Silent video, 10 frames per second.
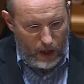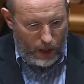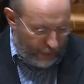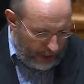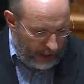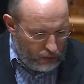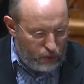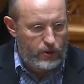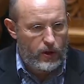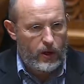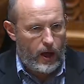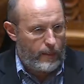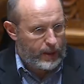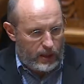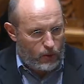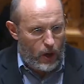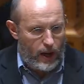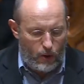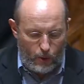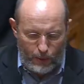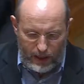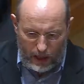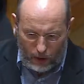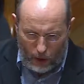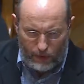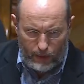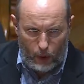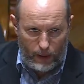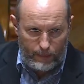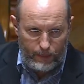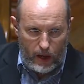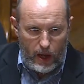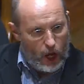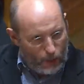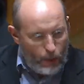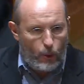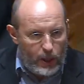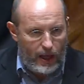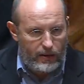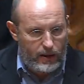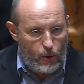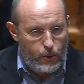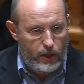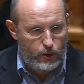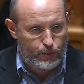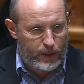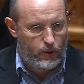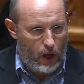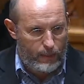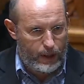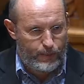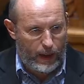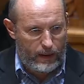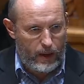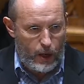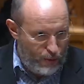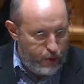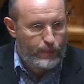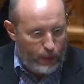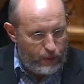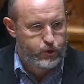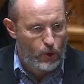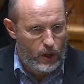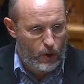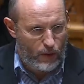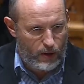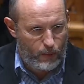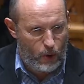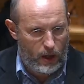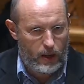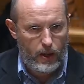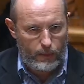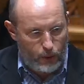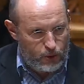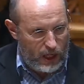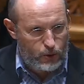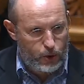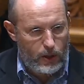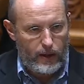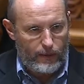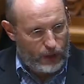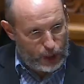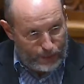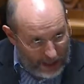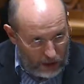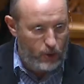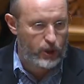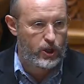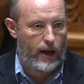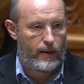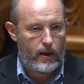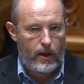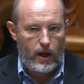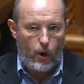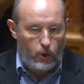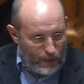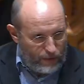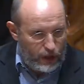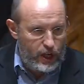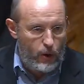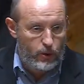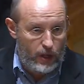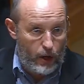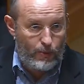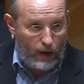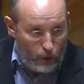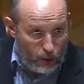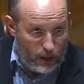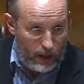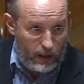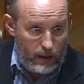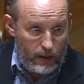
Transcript: referindo-se em particular à comunidade da Cova da Moura. É uma comunidade que conheço particularmente bem. Eu fui professor na Cova da Moura muitos anos, das explicações lá. A última vez que encontrei uma aluna